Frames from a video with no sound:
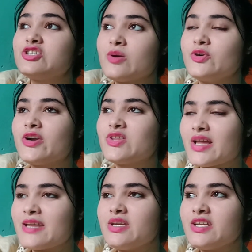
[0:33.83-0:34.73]
শব্দ করে
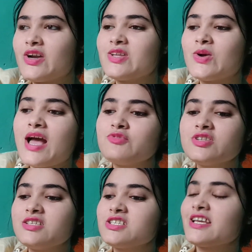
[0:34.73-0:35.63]
তরকারি বিক্রি করেন তখন আমিও
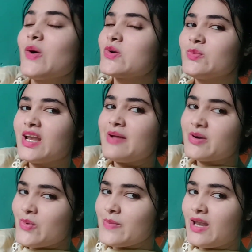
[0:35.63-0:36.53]
তাদের সাথে কণ্ঠ মিলাই
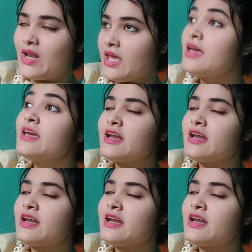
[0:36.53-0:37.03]
আমার খুবই ভালো লাগে